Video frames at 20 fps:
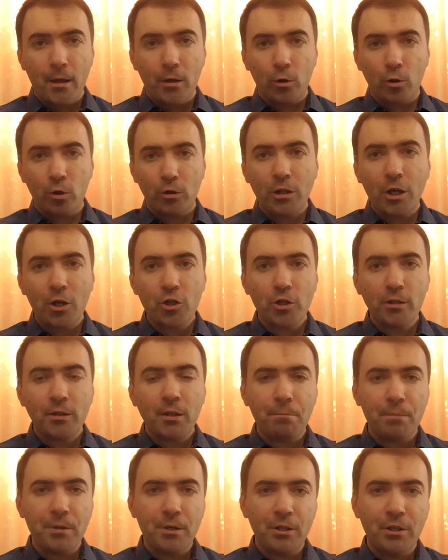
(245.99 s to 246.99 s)
Но также
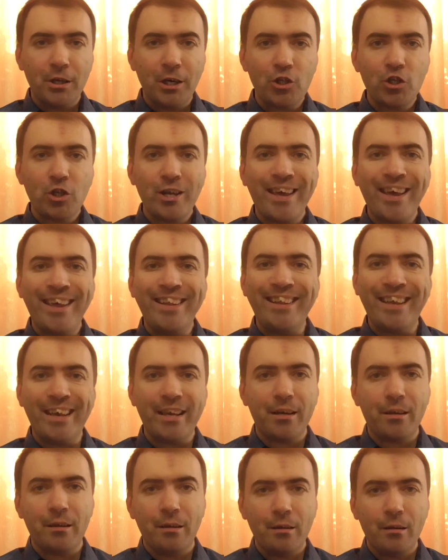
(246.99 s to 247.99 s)
это передача
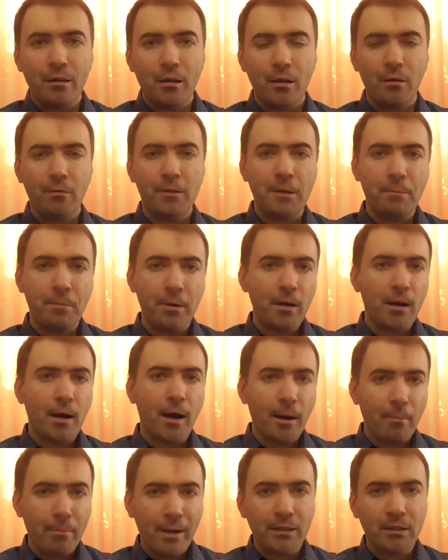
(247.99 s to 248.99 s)
энергии. И теперь
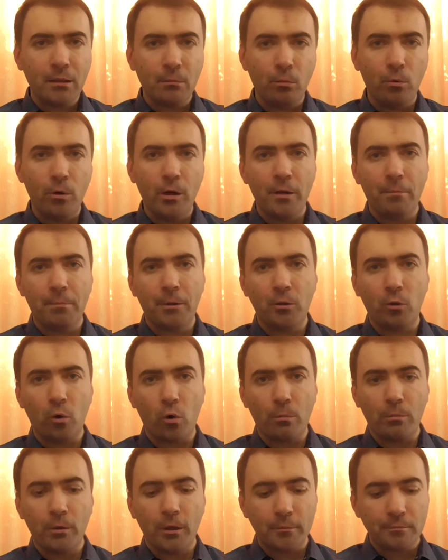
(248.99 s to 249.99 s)
об этом более
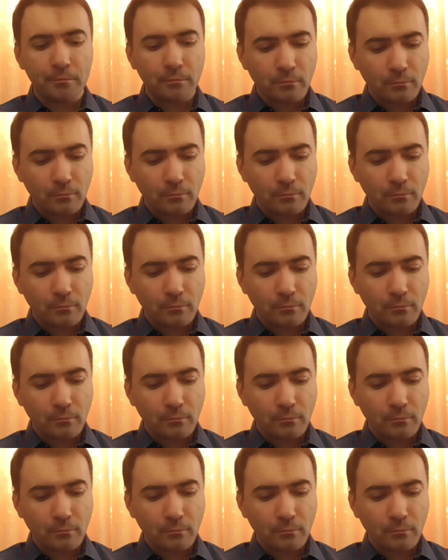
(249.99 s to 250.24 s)
подробно.